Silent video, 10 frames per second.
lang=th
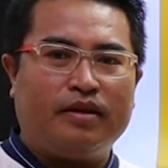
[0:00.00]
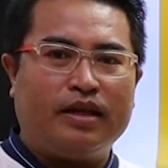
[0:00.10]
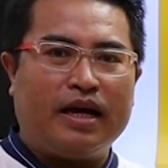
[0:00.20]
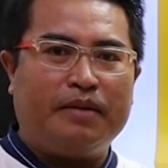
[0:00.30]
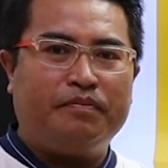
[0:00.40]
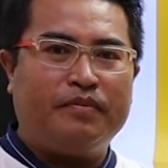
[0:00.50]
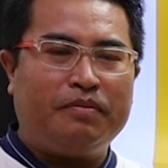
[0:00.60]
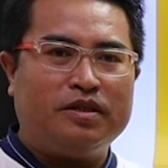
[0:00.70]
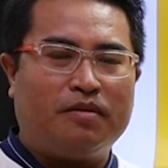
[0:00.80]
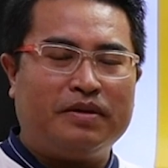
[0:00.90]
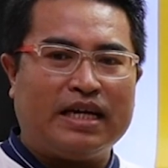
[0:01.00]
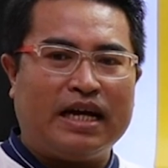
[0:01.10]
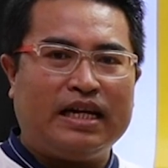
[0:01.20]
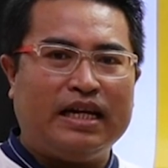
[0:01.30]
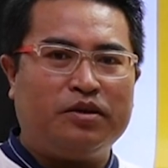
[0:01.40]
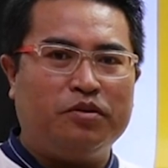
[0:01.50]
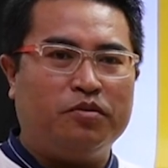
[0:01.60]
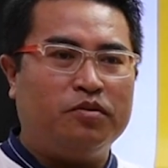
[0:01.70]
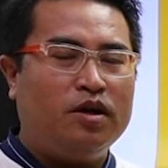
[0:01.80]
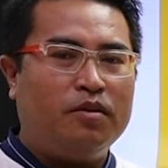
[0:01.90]
นะครับรับผิดชอบภาษาอังกฤษอยู่
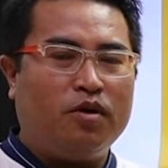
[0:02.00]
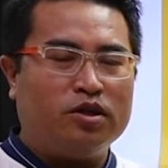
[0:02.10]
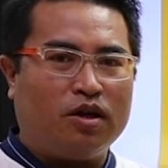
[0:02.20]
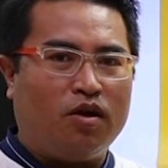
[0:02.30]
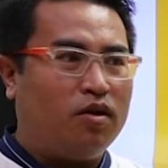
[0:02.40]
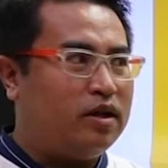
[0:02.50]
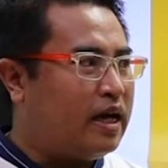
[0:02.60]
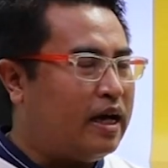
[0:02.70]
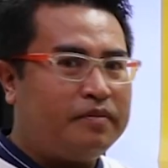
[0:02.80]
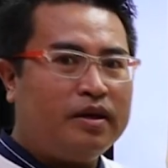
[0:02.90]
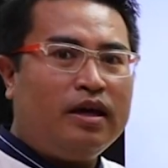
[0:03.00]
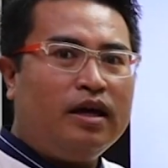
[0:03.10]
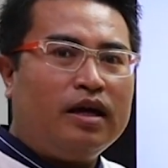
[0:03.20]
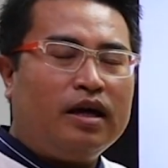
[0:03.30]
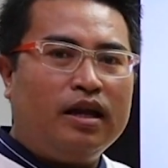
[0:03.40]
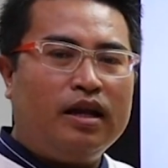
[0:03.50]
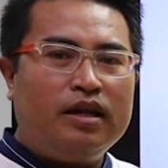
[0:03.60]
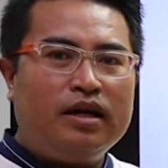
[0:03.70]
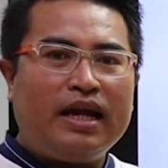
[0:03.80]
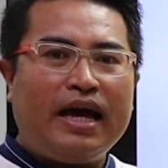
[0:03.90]
ม .2 นะครับ
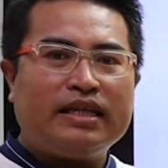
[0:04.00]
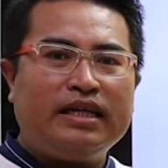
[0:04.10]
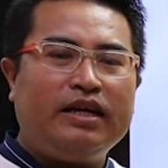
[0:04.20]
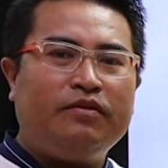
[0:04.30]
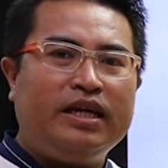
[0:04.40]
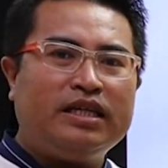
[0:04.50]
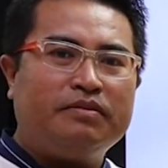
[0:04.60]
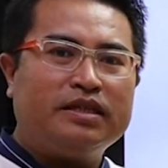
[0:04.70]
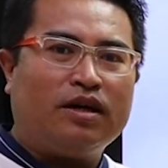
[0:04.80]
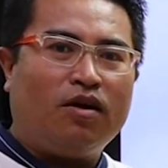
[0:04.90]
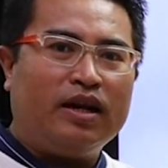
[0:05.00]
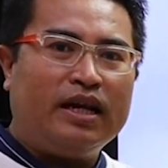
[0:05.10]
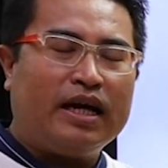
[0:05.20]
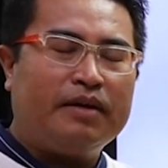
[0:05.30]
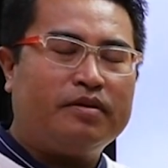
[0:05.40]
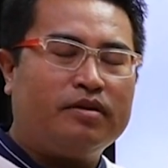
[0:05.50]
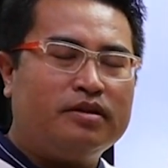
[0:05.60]
เเรื่องแรกที่วันนี้จะมาสอนนะครับก็